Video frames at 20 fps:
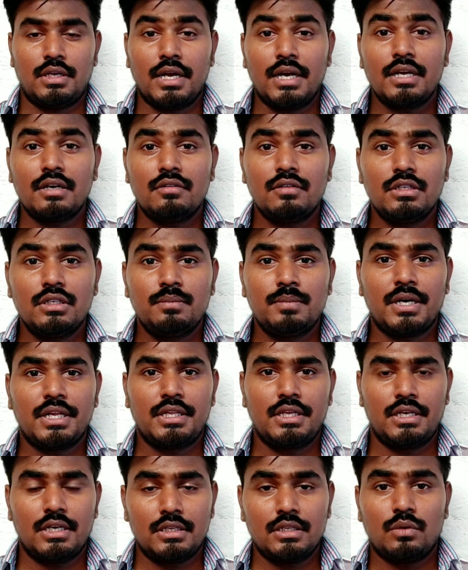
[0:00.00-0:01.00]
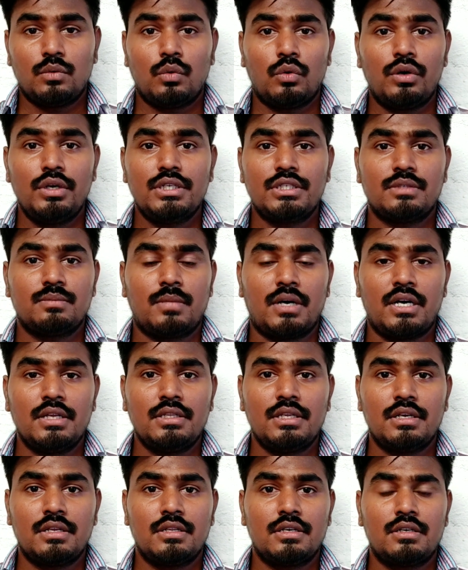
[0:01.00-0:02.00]
எனக்கு வந்து பார்த்திங்கன்னா இந்த ஓஎஸ்
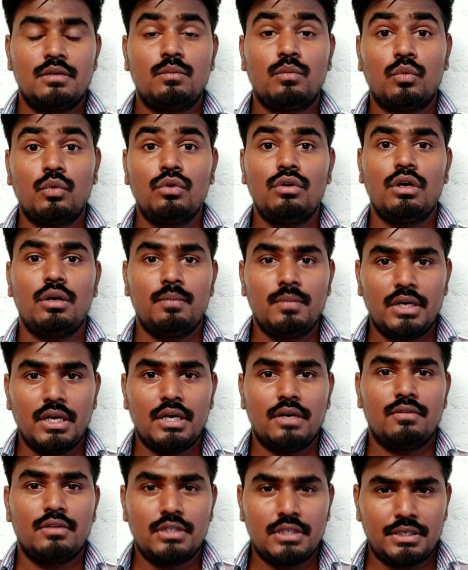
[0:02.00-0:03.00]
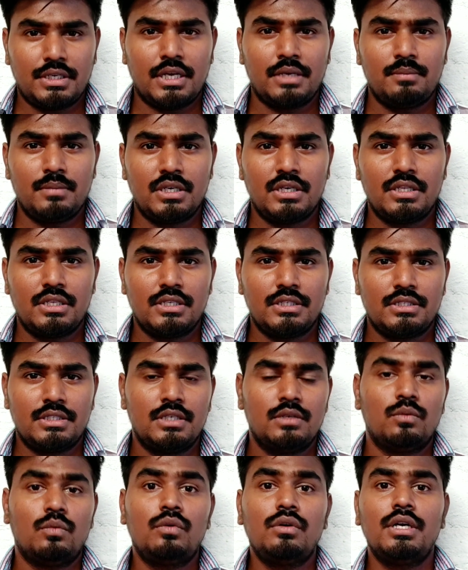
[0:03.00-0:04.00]
மாற்றுறதுக்கு மூன்றரை மணி நேரம் வந்து டைம்
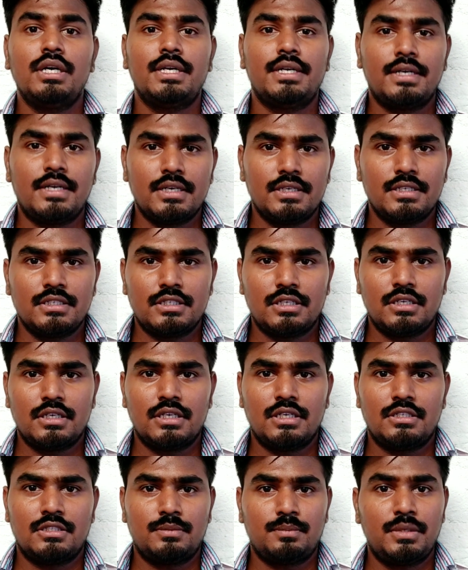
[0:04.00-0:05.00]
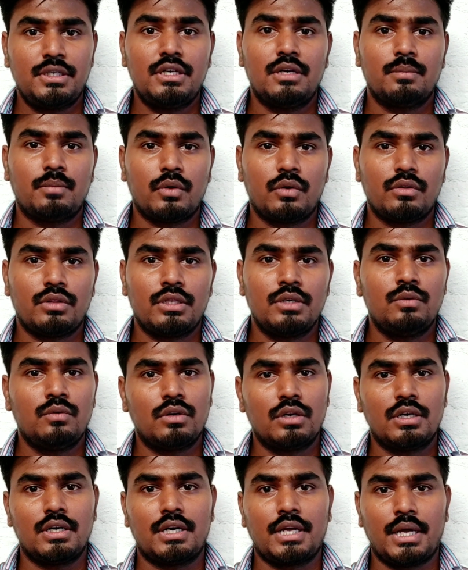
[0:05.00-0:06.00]
எடுத்துக்கிச்சு உங்கள் இன்டர்நெட்டை ஸ்பீடை பொறுத்து
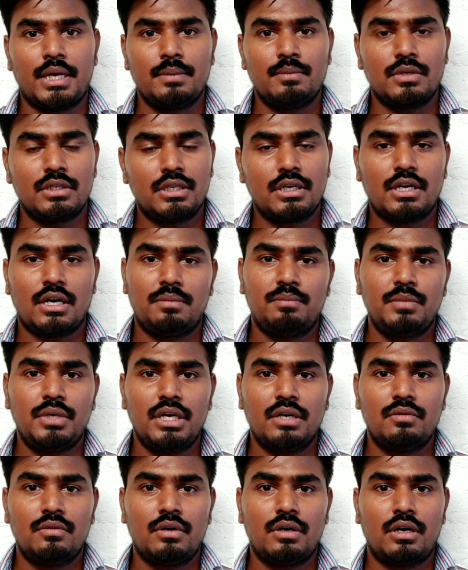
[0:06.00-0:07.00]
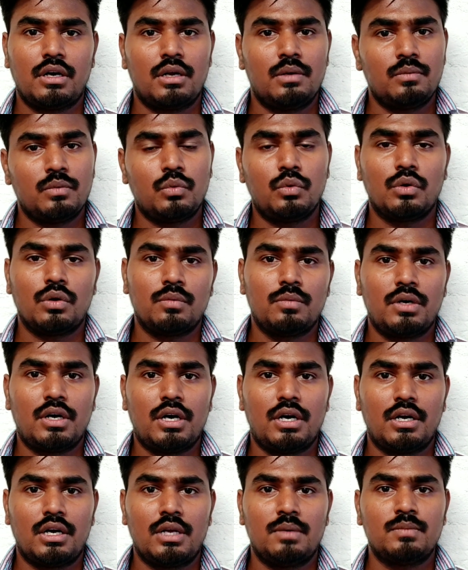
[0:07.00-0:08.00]
உங்களுக்கு டைம் வந்து கம்மியாகவும் இருக்கலாம் கூடவும்
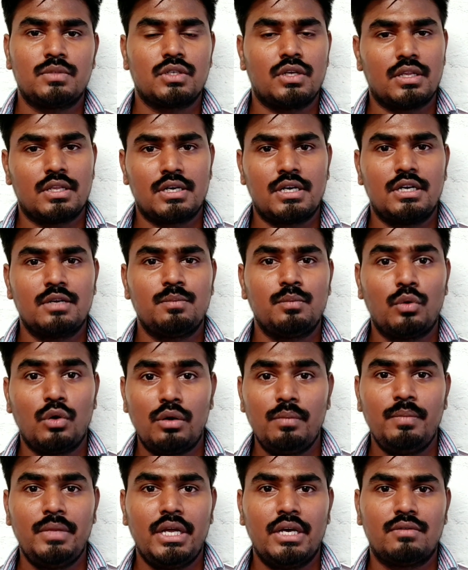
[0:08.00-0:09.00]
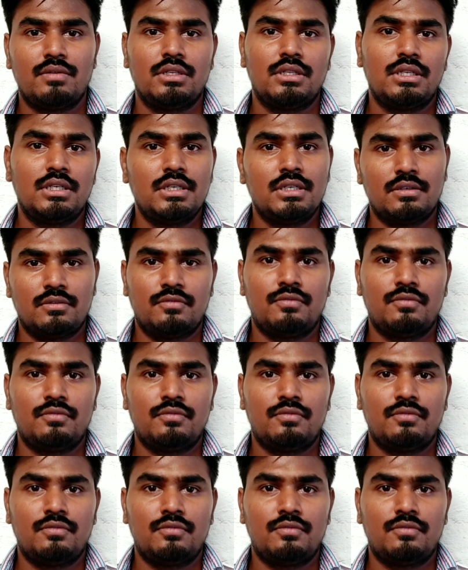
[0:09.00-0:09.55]
ஆகலாம் ஸோ அதனால் பொறுமையாக வந்து